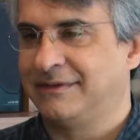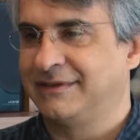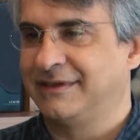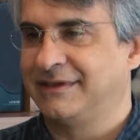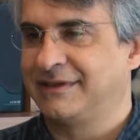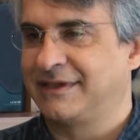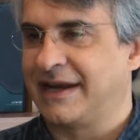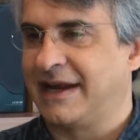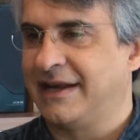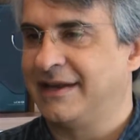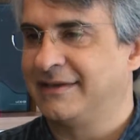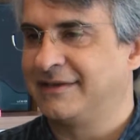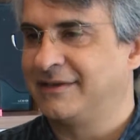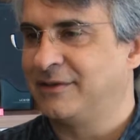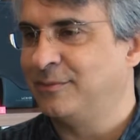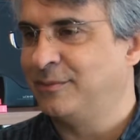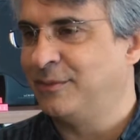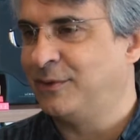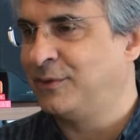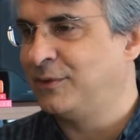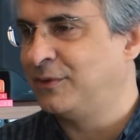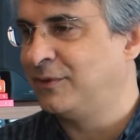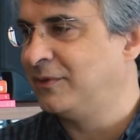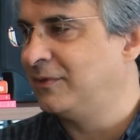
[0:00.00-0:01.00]
as estradas são
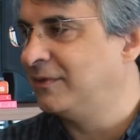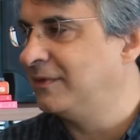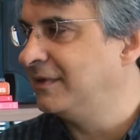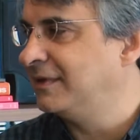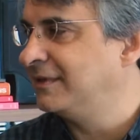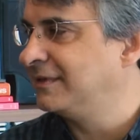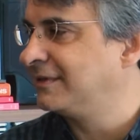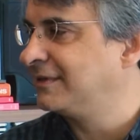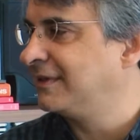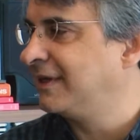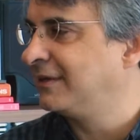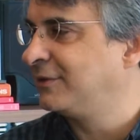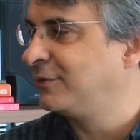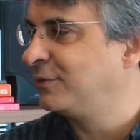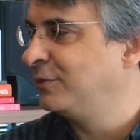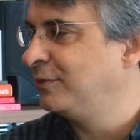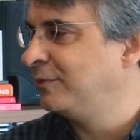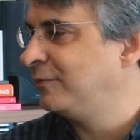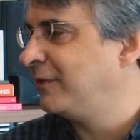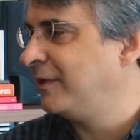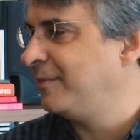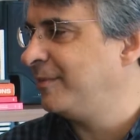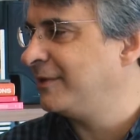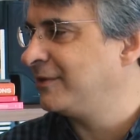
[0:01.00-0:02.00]
boas, é,
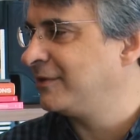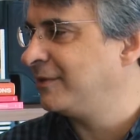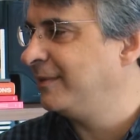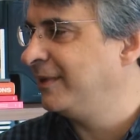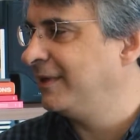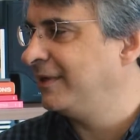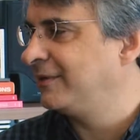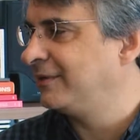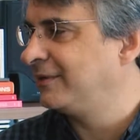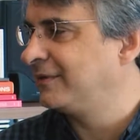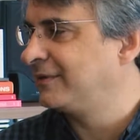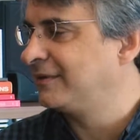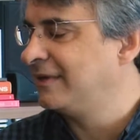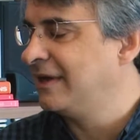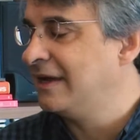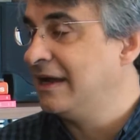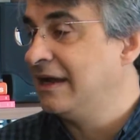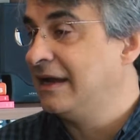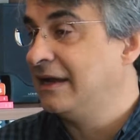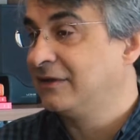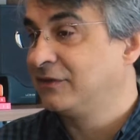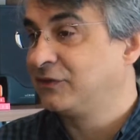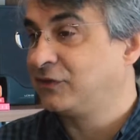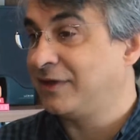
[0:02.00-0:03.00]
tudo foi mais ou menos.
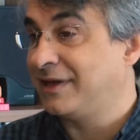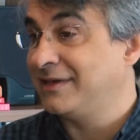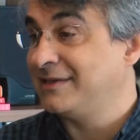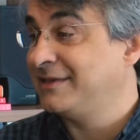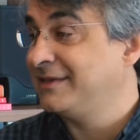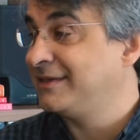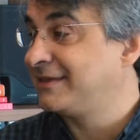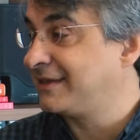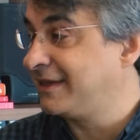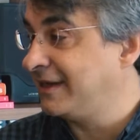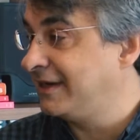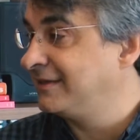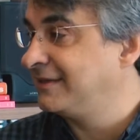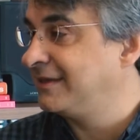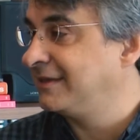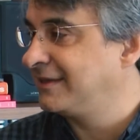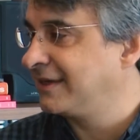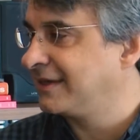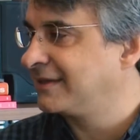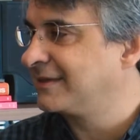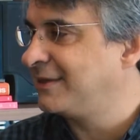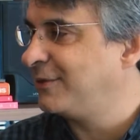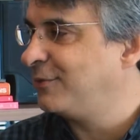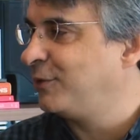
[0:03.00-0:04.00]
Só as distâncias
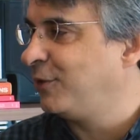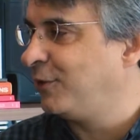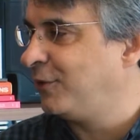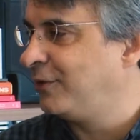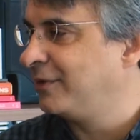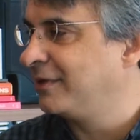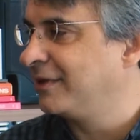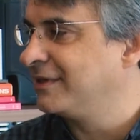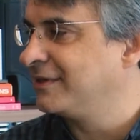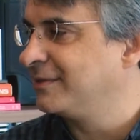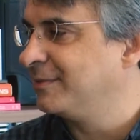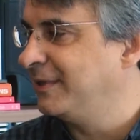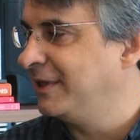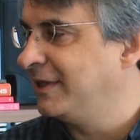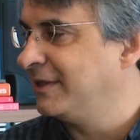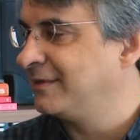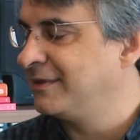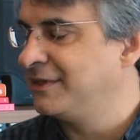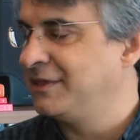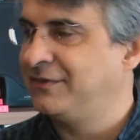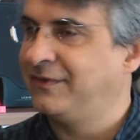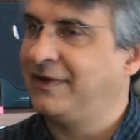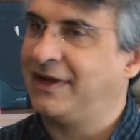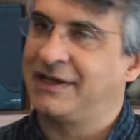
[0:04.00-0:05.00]
é que são longas
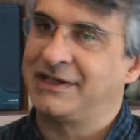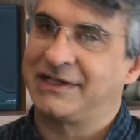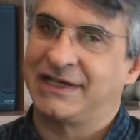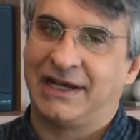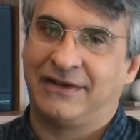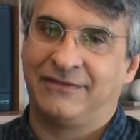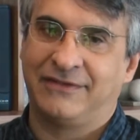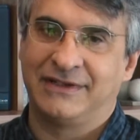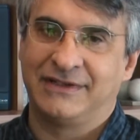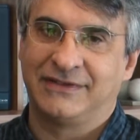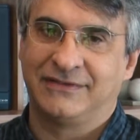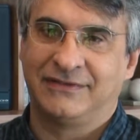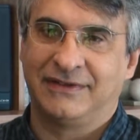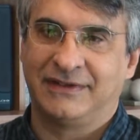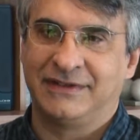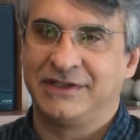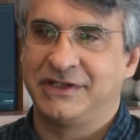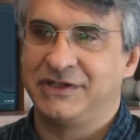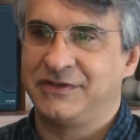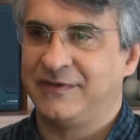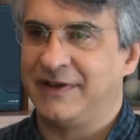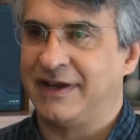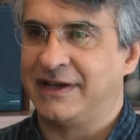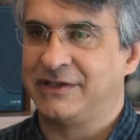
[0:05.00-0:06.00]
mesmo. A gente viajava, a
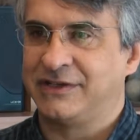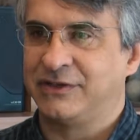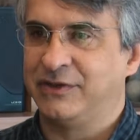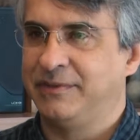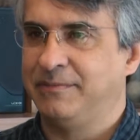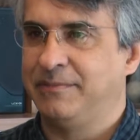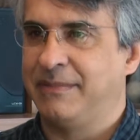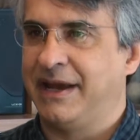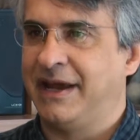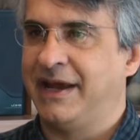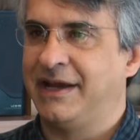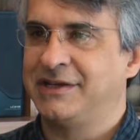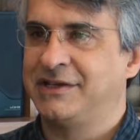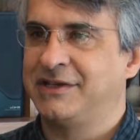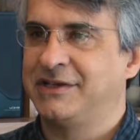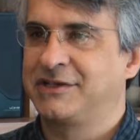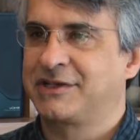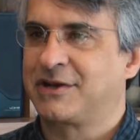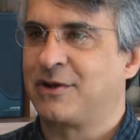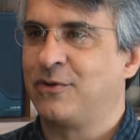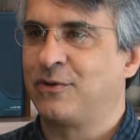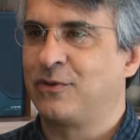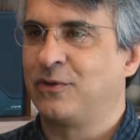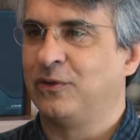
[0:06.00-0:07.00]
gente viajou em média, a
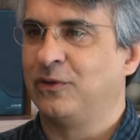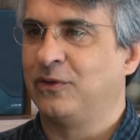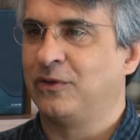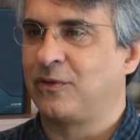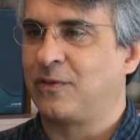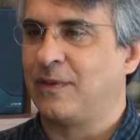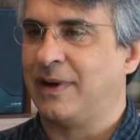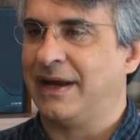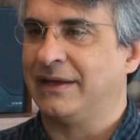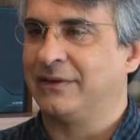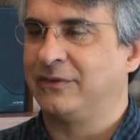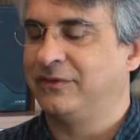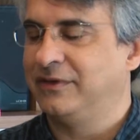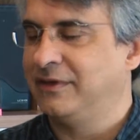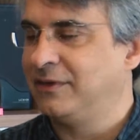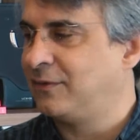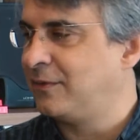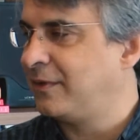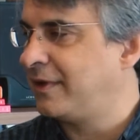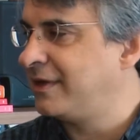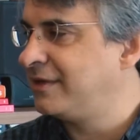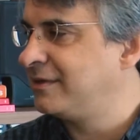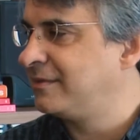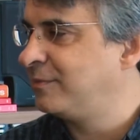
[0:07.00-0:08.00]
gente calculou 4,
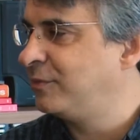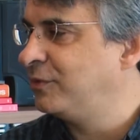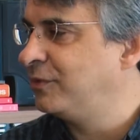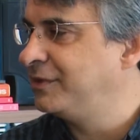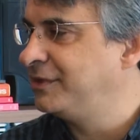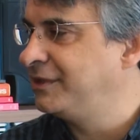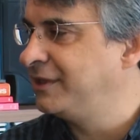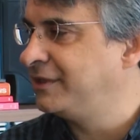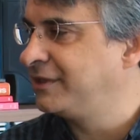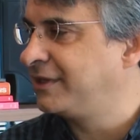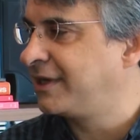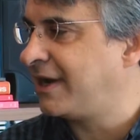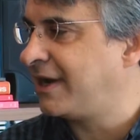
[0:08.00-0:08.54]
5 horas por dia de